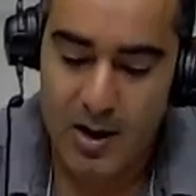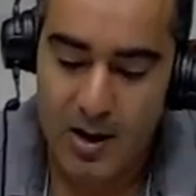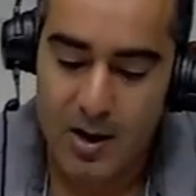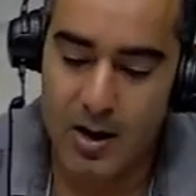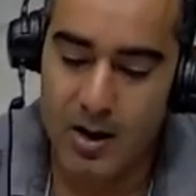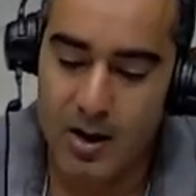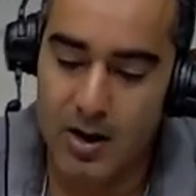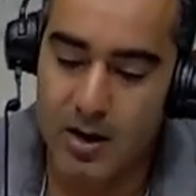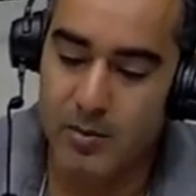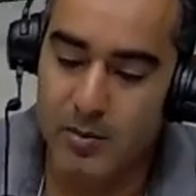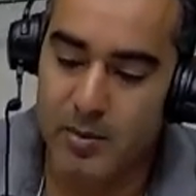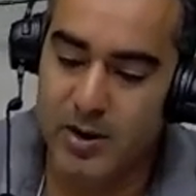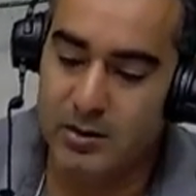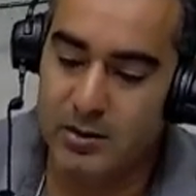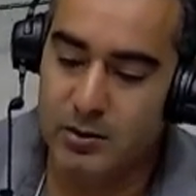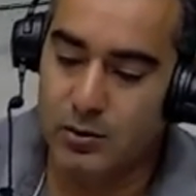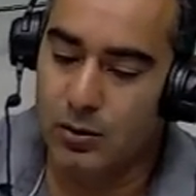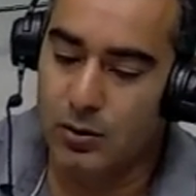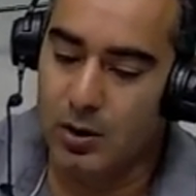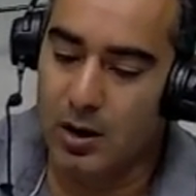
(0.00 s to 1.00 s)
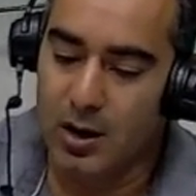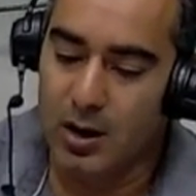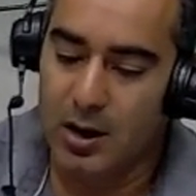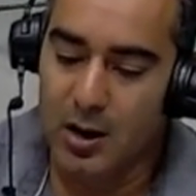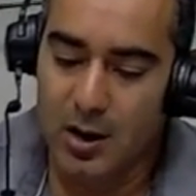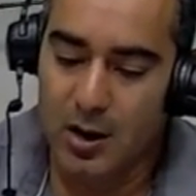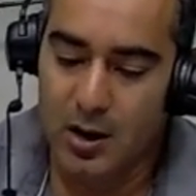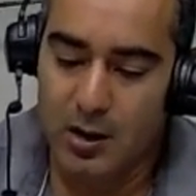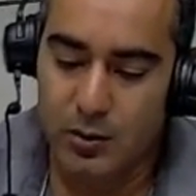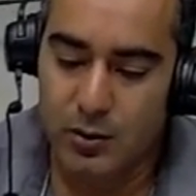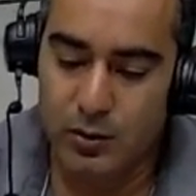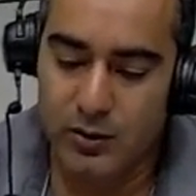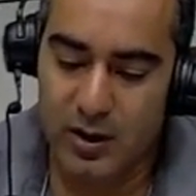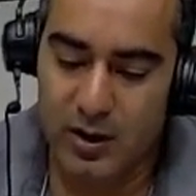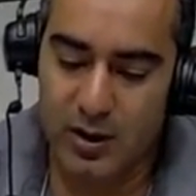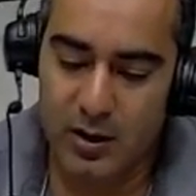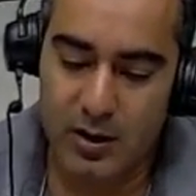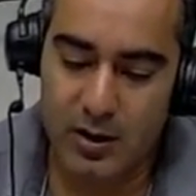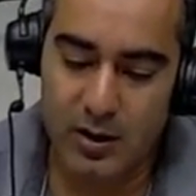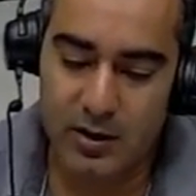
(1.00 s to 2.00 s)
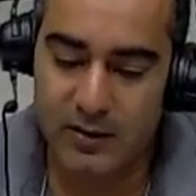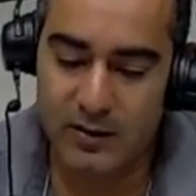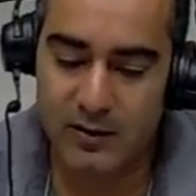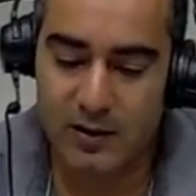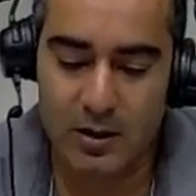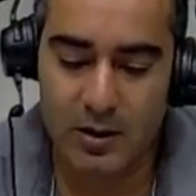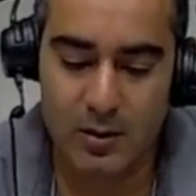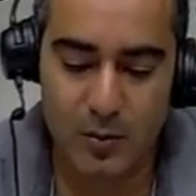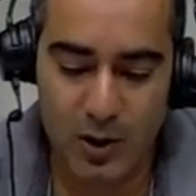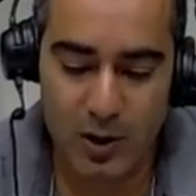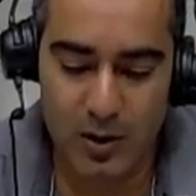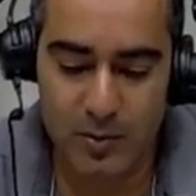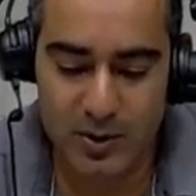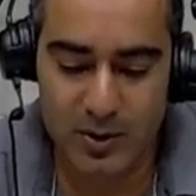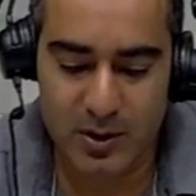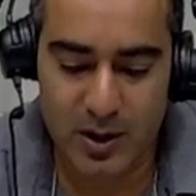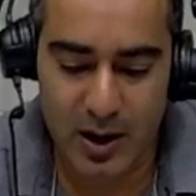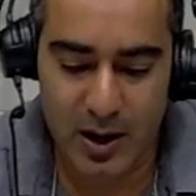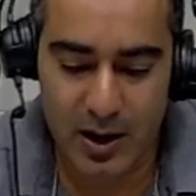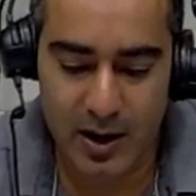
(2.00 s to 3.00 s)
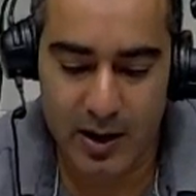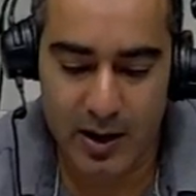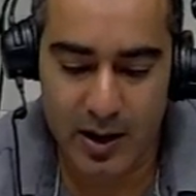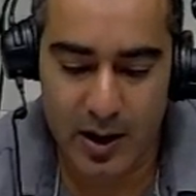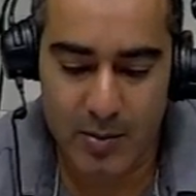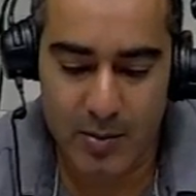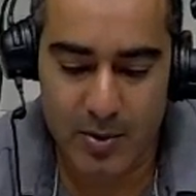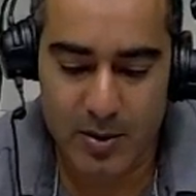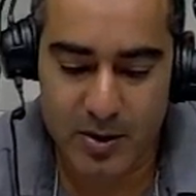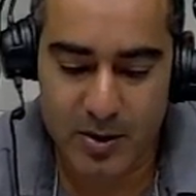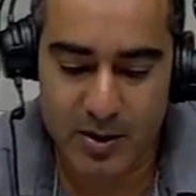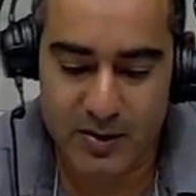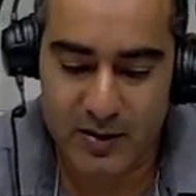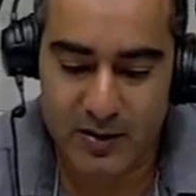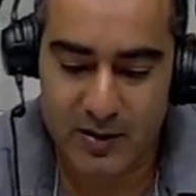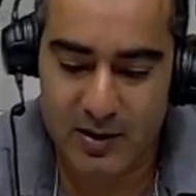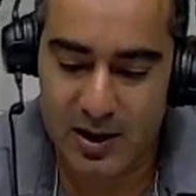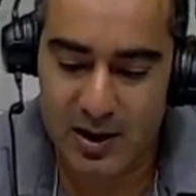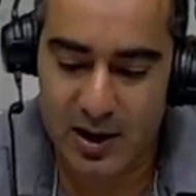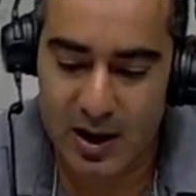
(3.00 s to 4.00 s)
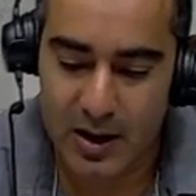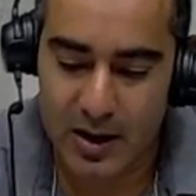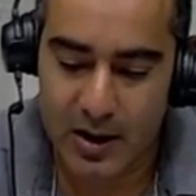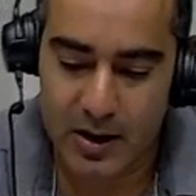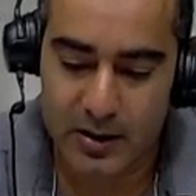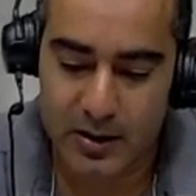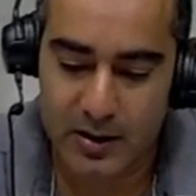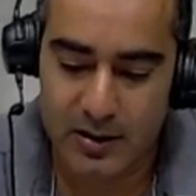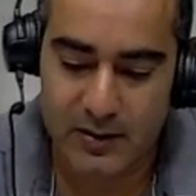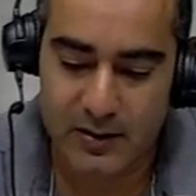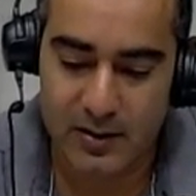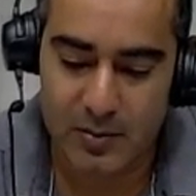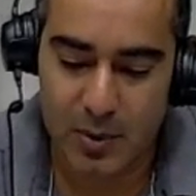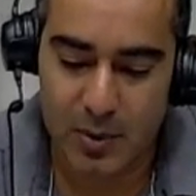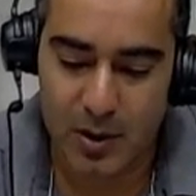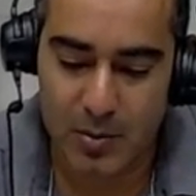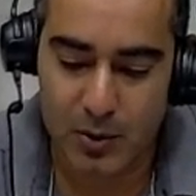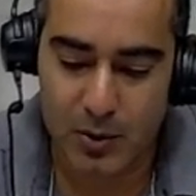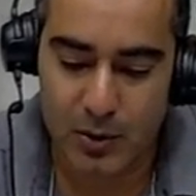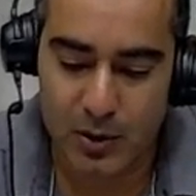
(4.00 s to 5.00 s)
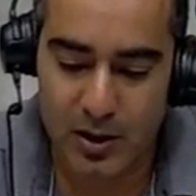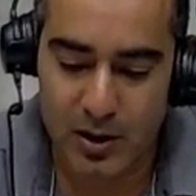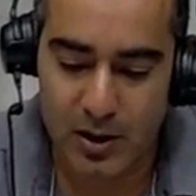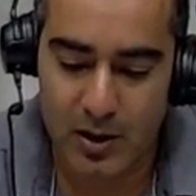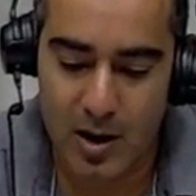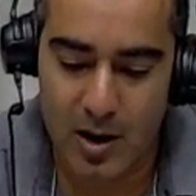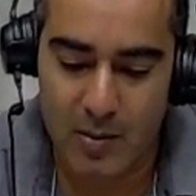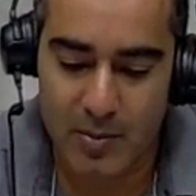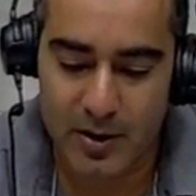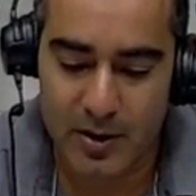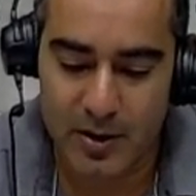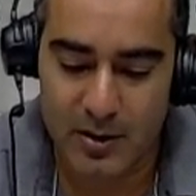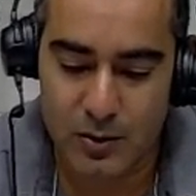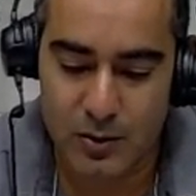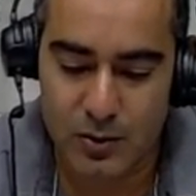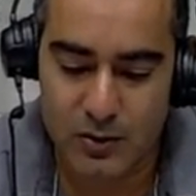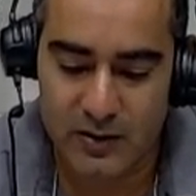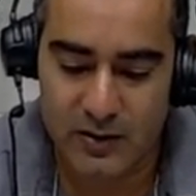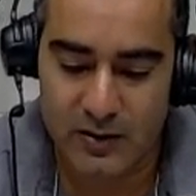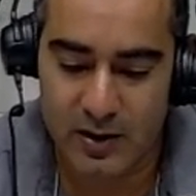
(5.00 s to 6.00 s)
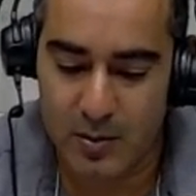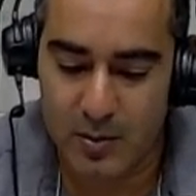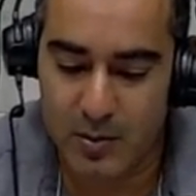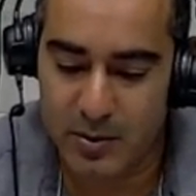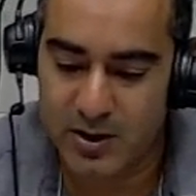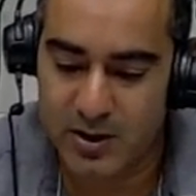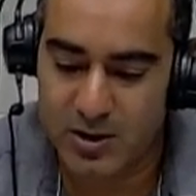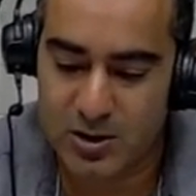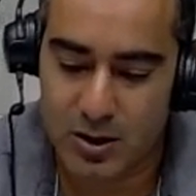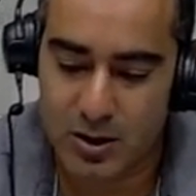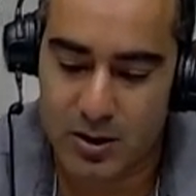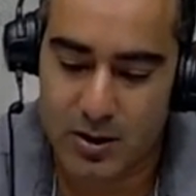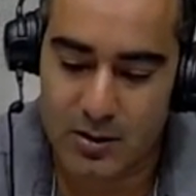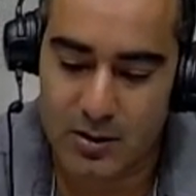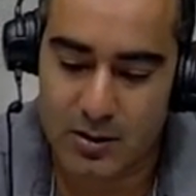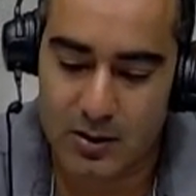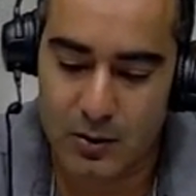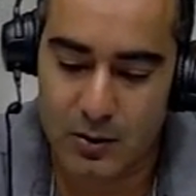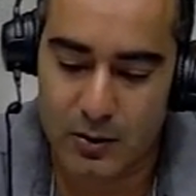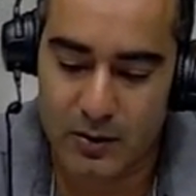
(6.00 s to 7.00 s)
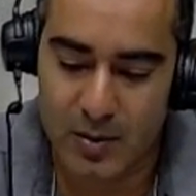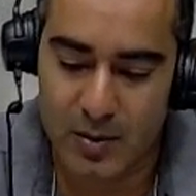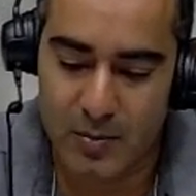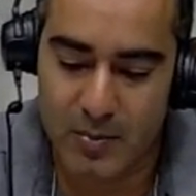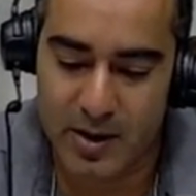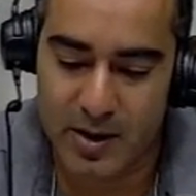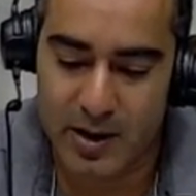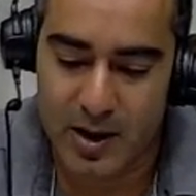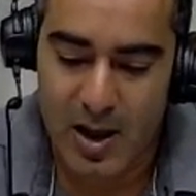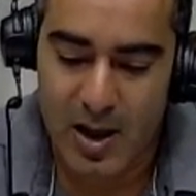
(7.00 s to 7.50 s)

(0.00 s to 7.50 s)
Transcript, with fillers: المندوة لوزير نصهد محمد عرقبي برسدي هاري زيمبابوي ابريد نوس زعم نشر كاتيوس نمر